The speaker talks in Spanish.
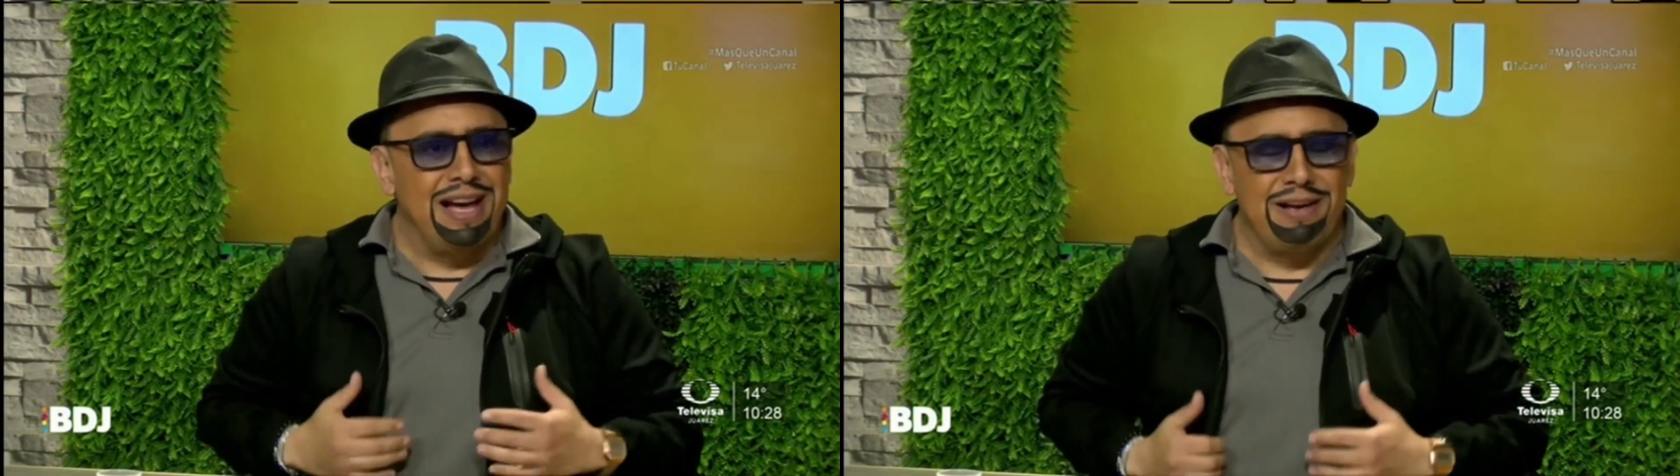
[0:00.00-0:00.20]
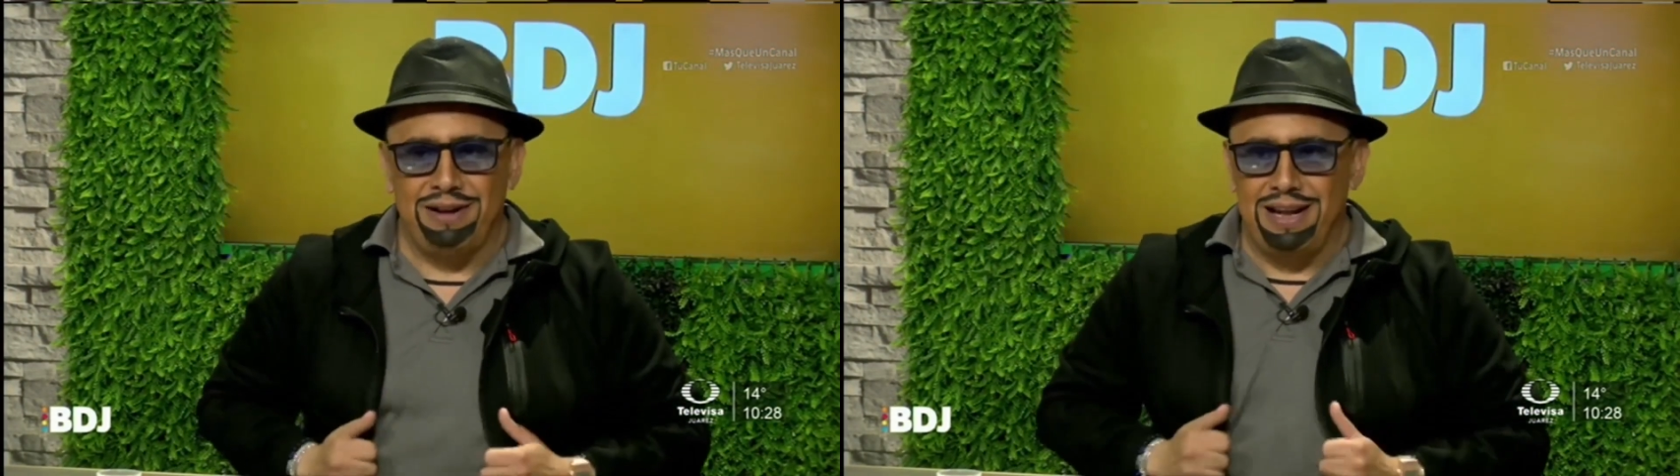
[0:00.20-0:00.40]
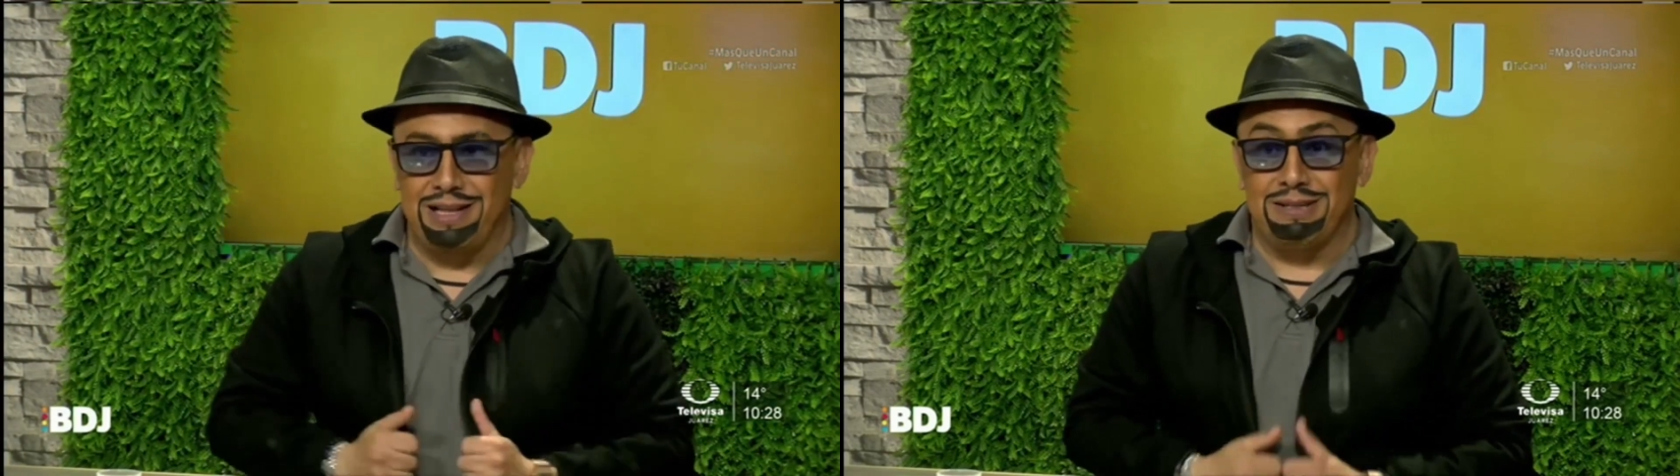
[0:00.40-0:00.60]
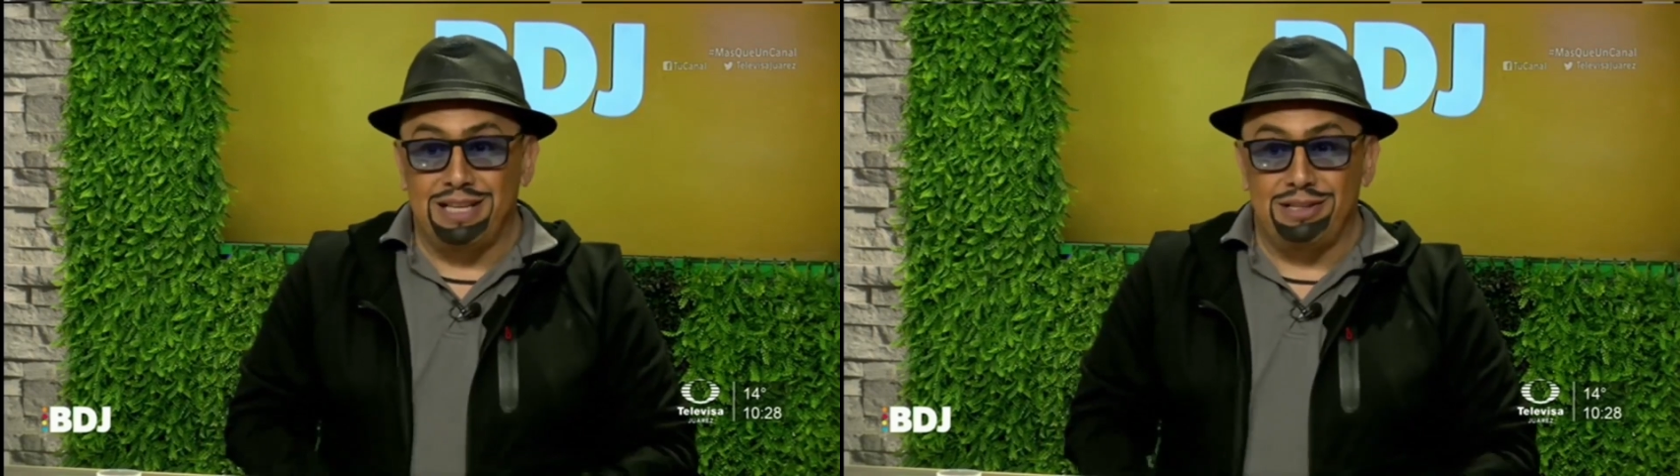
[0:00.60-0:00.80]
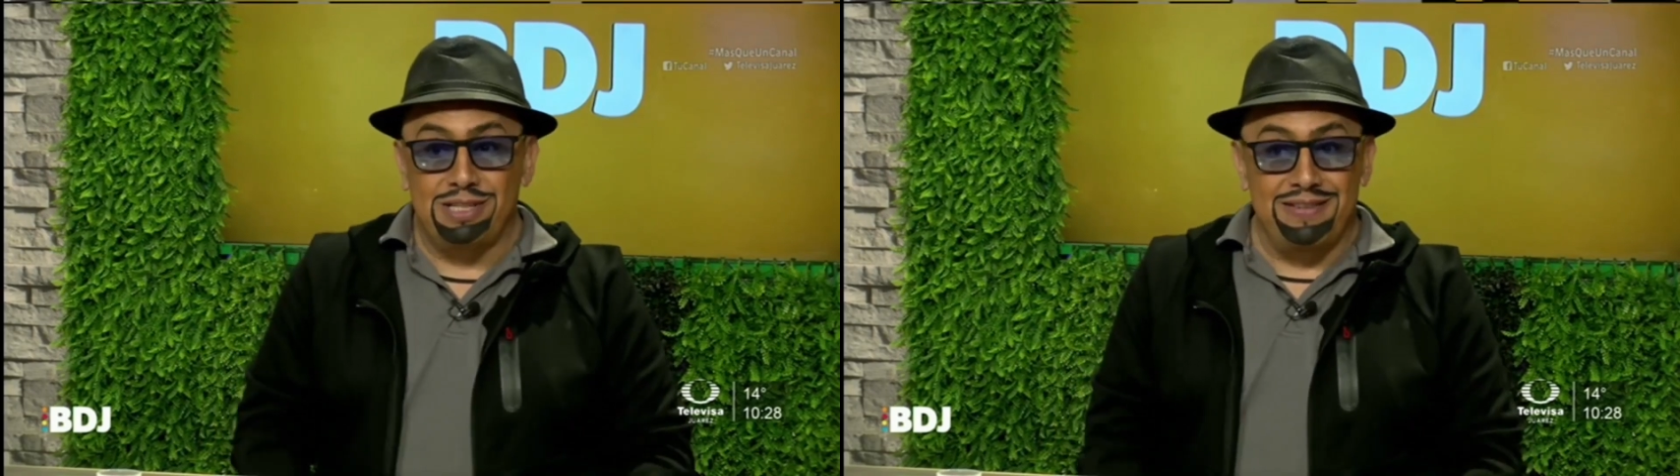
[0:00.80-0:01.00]
a final de
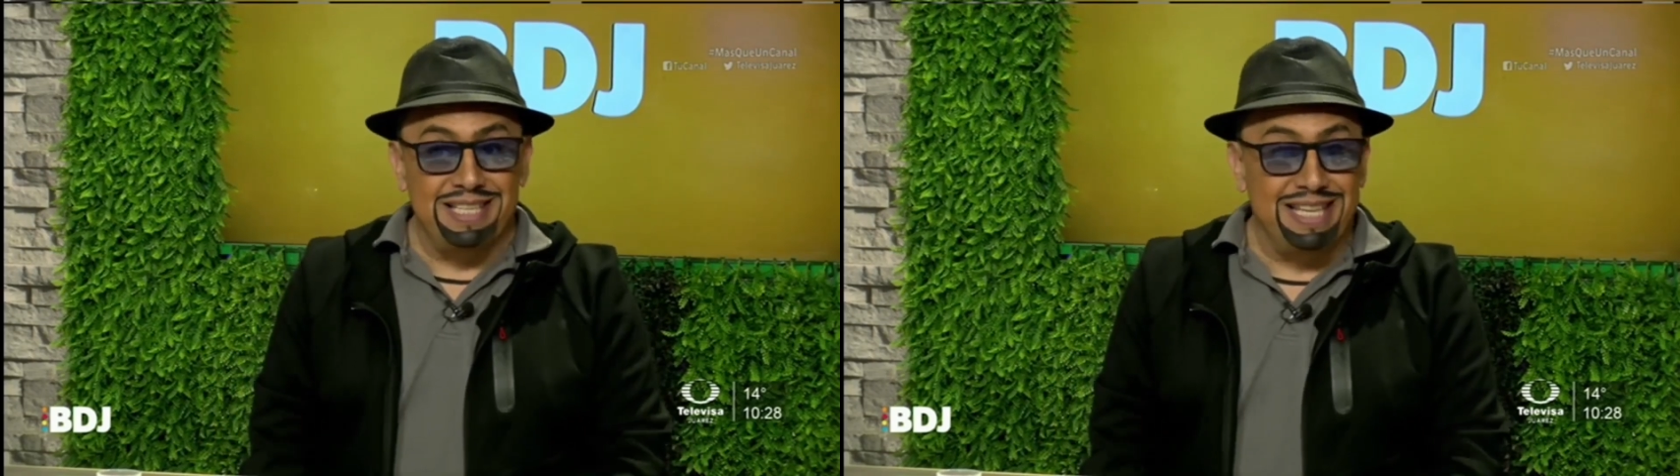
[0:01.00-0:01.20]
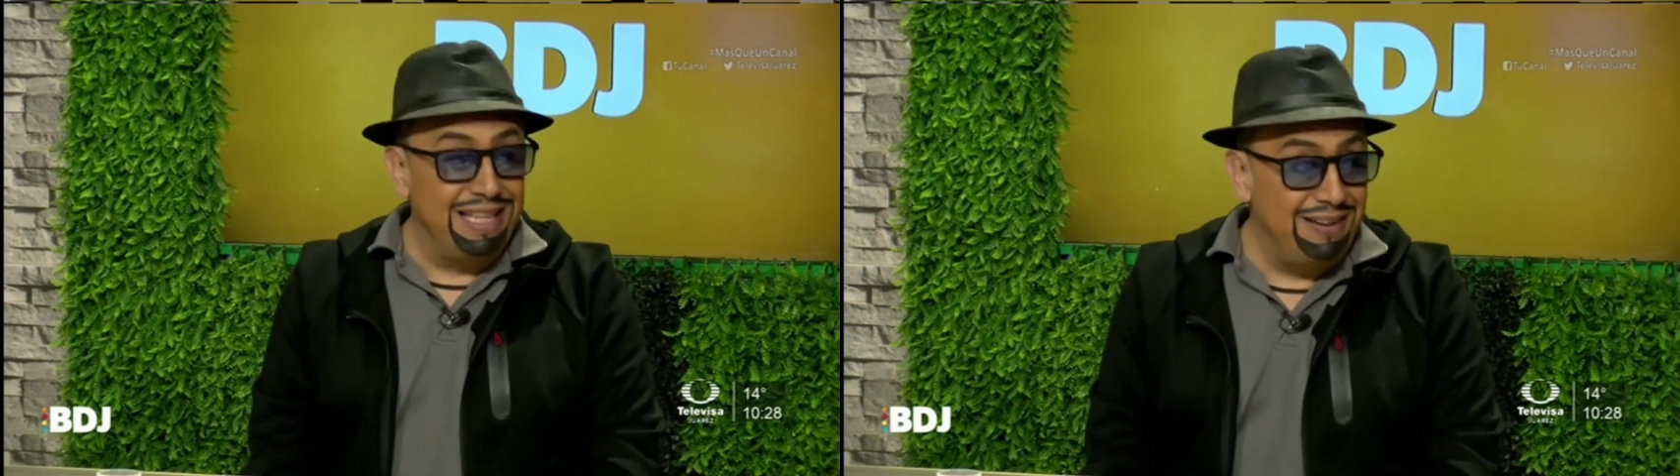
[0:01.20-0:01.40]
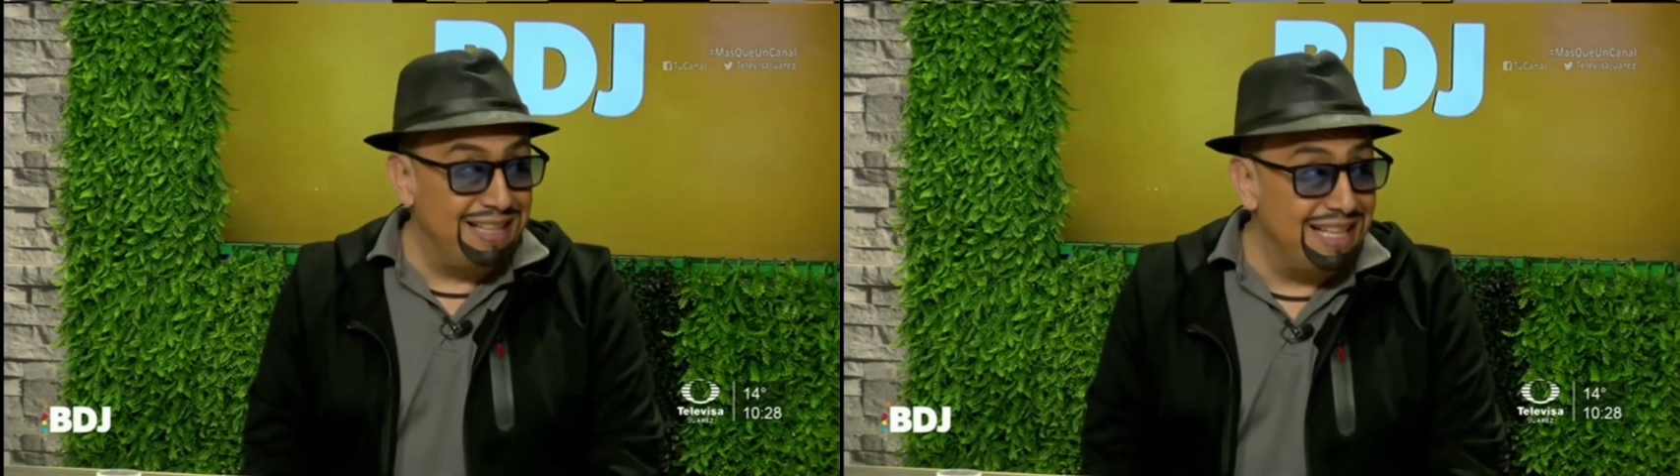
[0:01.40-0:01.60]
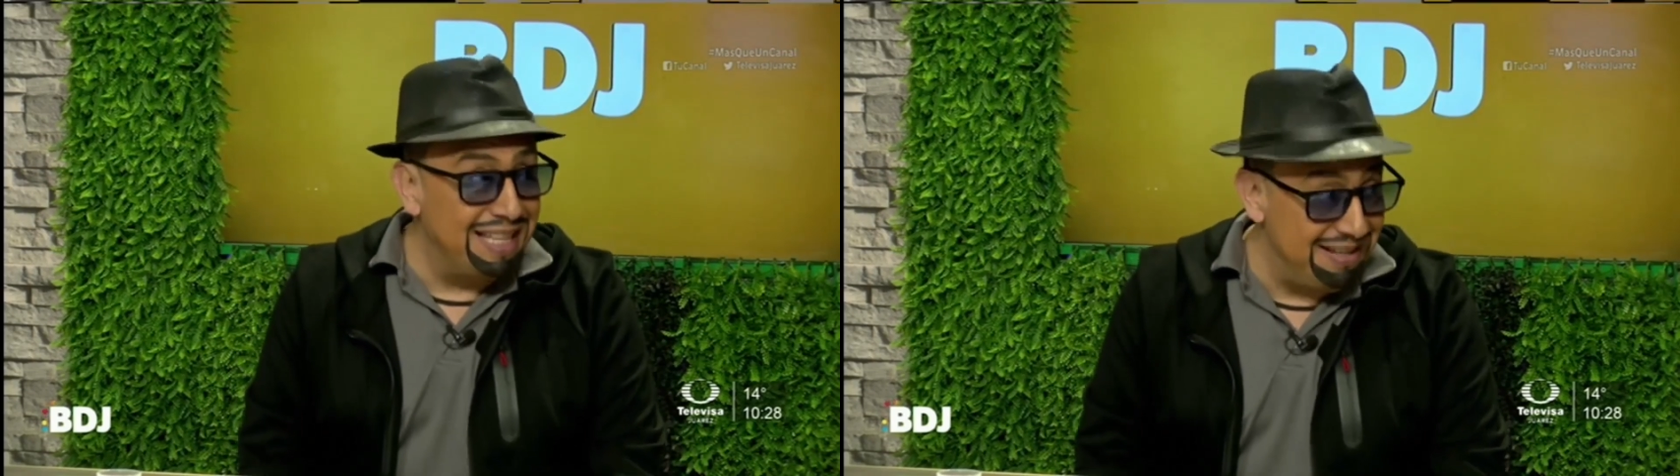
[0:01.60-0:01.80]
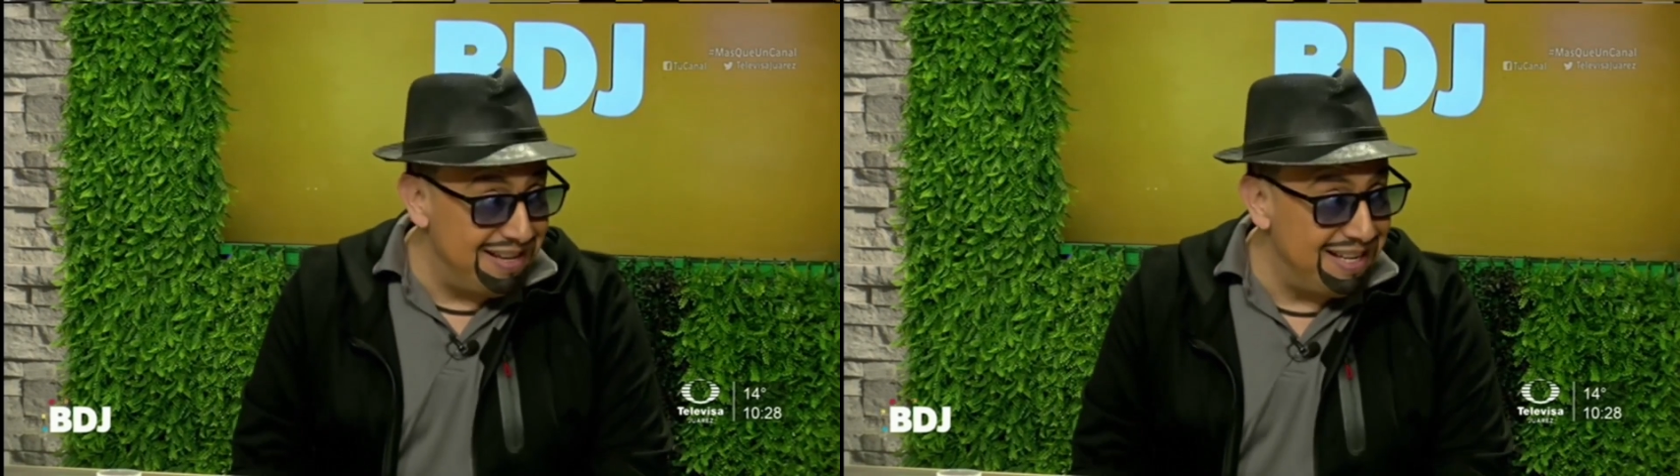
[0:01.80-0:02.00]
cuentas no sabes quién te va a
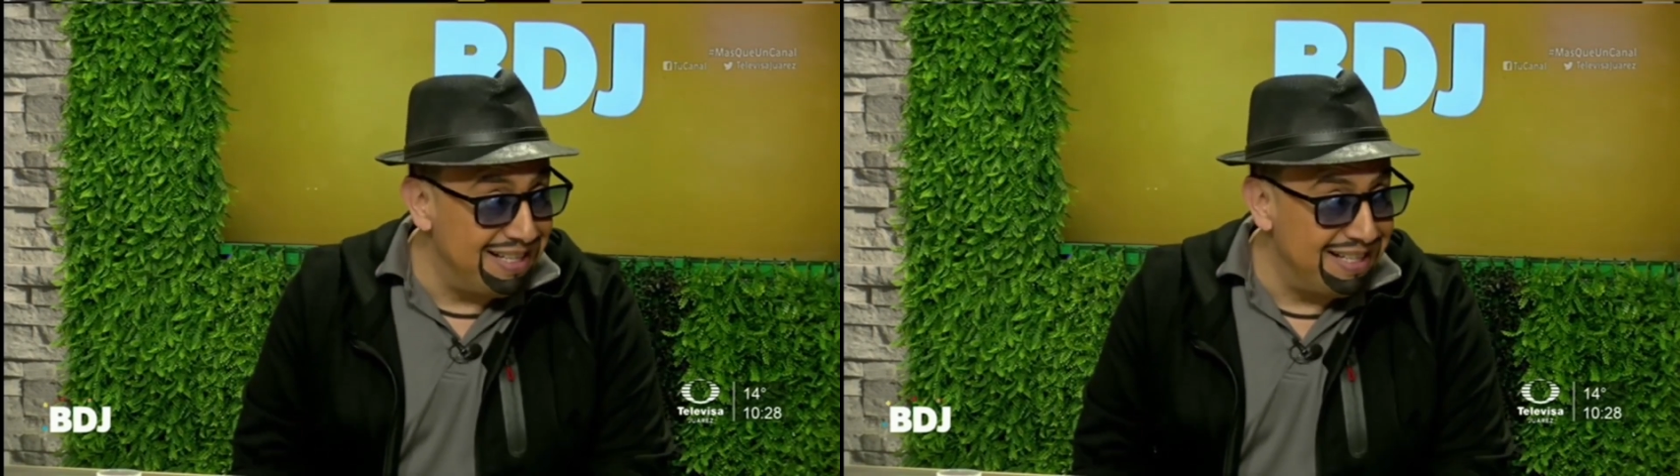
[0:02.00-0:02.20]
atender.